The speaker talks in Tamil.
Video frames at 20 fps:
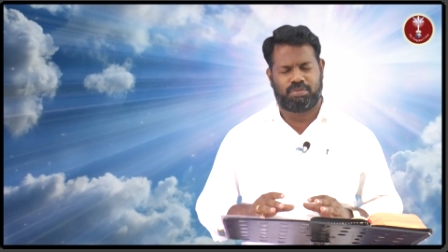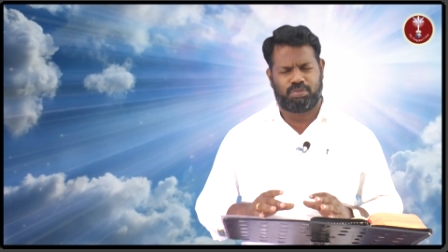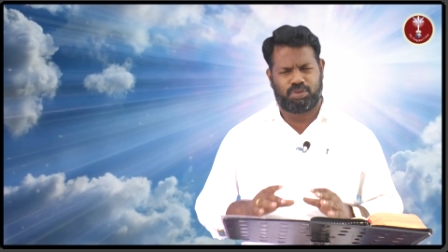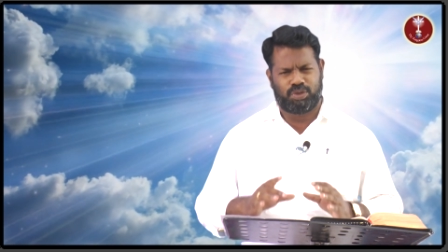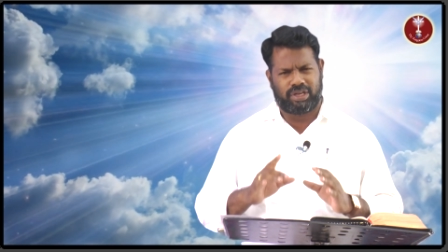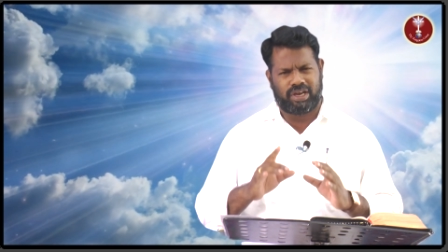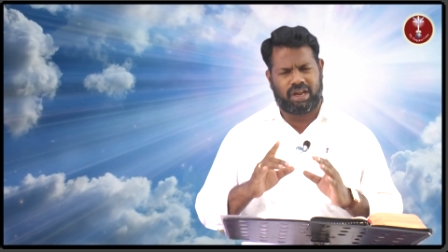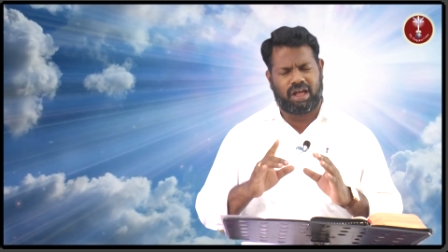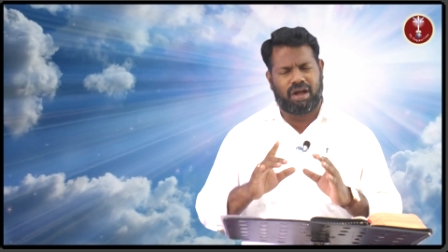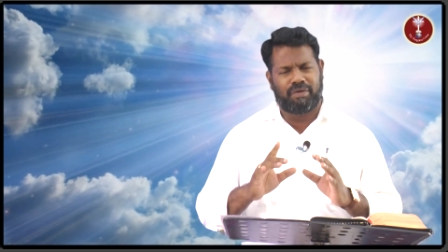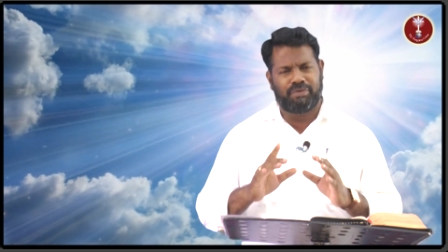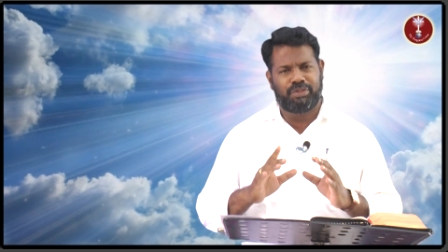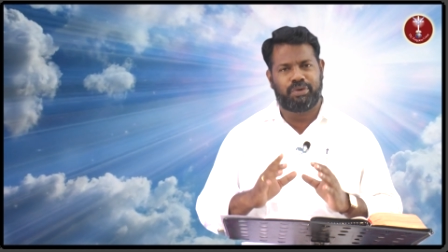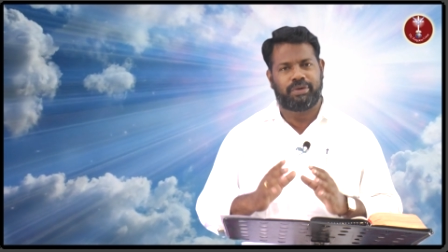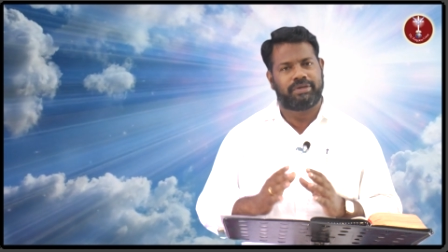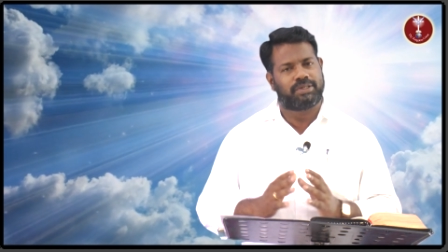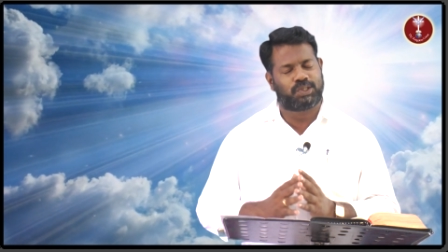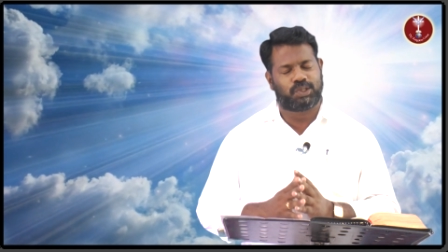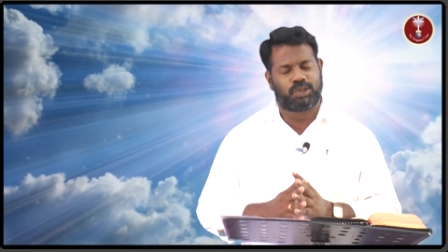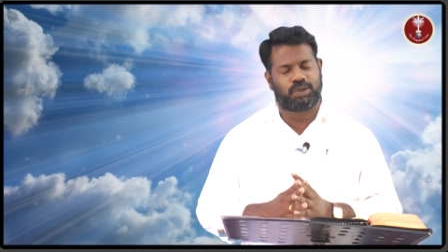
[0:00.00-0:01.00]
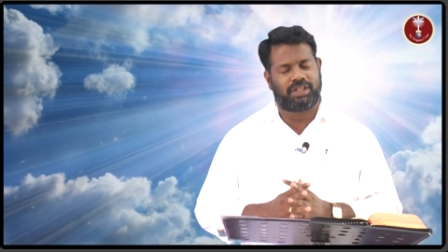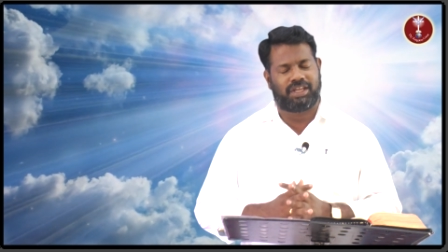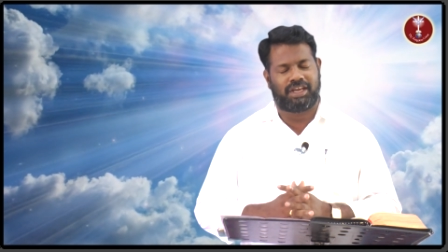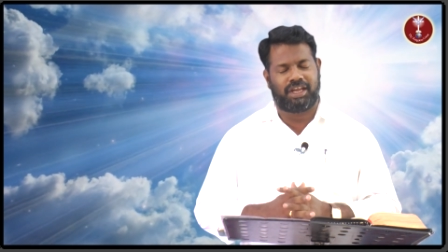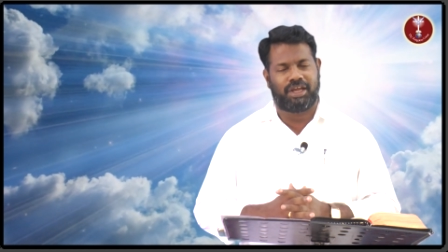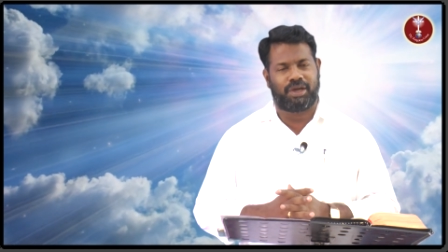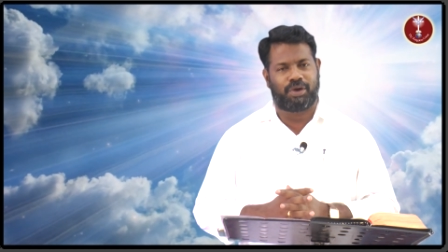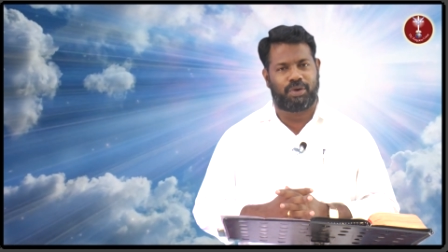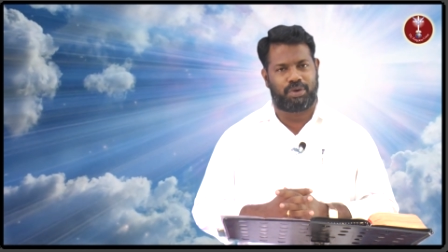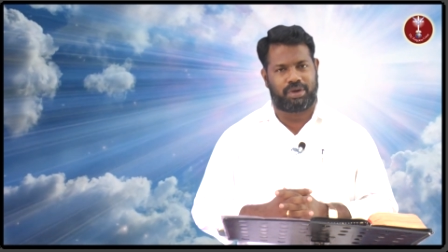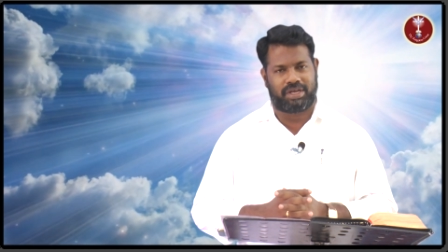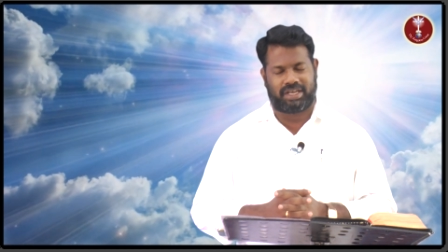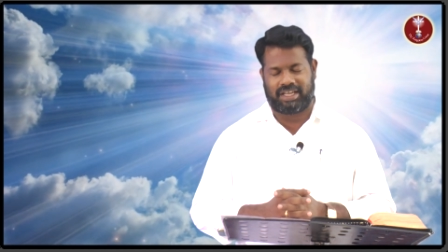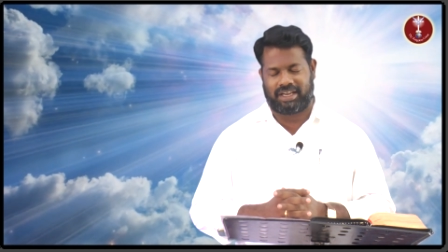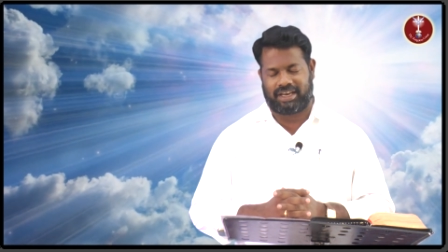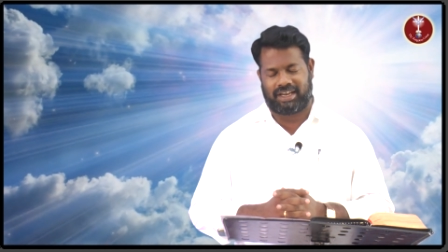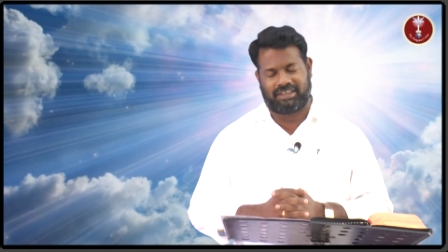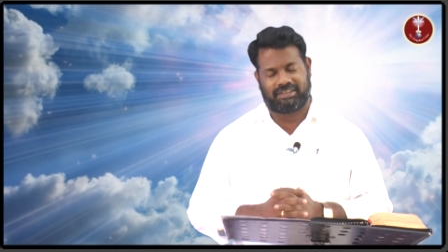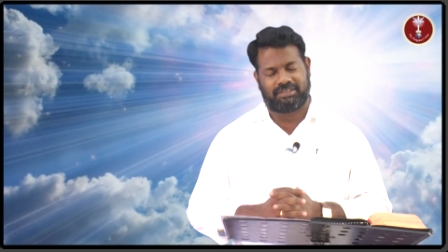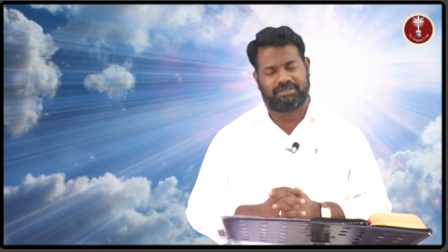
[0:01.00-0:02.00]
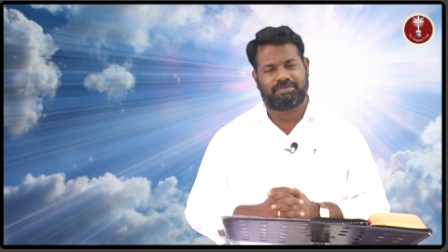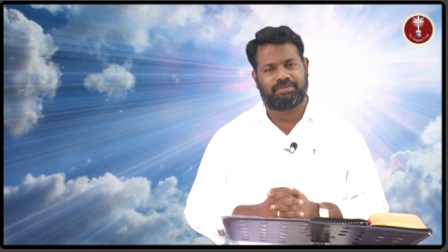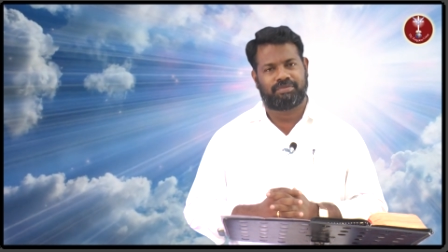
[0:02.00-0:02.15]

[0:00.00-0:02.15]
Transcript: முதலாவது ஒரு சோதனையை கொடுக்கிறான்